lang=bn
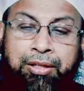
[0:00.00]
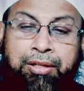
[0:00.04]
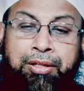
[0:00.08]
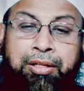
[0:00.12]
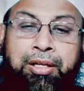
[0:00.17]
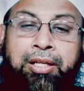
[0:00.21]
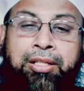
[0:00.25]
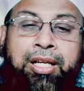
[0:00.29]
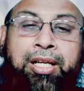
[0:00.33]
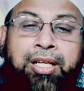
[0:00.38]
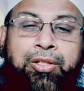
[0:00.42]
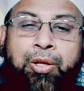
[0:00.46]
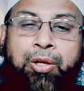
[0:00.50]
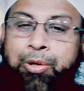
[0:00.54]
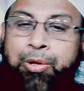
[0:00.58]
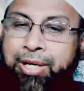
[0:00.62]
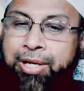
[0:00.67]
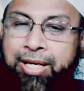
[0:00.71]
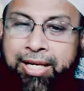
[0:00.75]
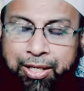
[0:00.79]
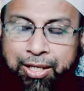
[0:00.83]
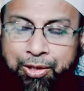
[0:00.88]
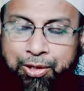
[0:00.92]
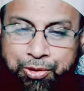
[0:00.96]
নানা ধরনের
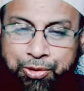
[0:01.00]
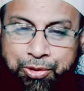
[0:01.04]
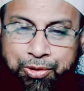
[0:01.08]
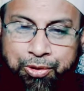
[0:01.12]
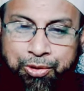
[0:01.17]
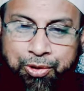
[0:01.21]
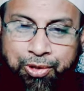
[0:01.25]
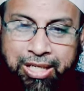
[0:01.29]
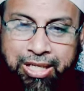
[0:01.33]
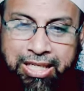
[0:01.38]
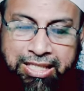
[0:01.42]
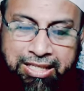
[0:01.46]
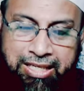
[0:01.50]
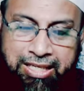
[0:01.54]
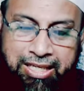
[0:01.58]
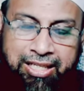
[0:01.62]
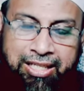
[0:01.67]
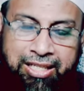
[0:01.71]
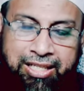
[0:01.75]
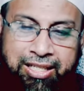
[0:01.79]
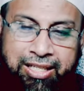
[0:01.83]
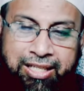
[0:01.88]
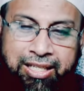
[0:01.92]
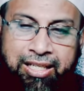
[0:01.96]
জ্ঞান অর্জন করা যায়
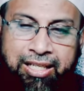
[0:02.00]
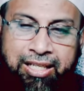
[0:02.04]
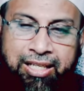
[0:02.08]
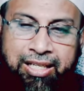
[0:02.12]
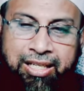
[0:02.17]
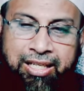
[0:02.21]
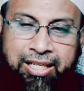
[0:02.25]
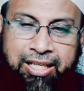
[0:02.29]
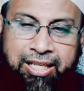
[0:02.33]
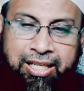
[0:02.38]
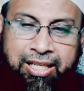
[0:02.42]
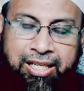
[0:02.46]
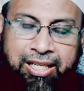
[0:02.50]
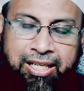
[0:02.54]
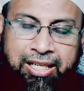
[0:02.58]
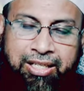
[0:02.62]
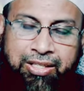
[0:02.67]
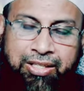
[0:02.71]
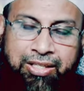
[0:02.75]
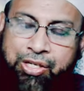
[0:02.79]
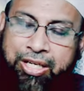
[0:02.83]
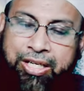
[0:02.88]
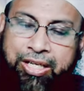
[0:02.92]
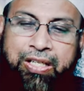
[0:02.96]

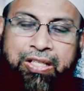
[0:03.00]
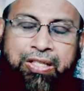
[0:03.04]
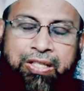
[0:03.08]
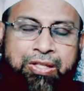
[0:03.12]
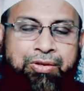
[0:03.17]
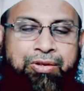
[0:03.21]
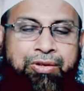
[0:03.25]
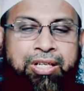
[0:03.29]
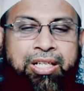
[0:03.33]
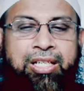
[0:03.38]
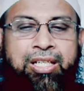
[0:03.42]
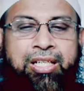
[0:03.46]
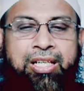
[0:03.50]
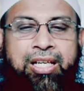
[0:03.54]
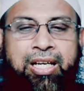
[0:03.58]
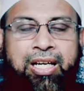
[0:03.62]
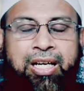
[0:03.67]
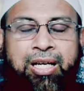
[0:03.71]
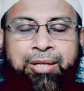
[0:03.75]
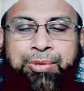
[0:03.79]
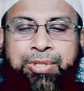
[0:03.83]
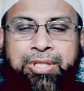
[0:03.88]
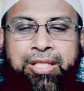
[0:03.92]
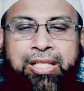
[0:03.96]
সেক্ষেত্রে
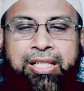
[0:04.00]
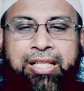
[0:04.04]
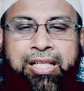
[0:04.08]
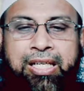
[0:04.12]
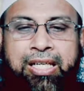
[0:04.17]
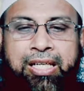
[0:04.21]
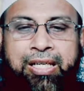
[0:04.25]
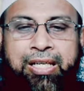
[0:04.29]
আমাদেরকে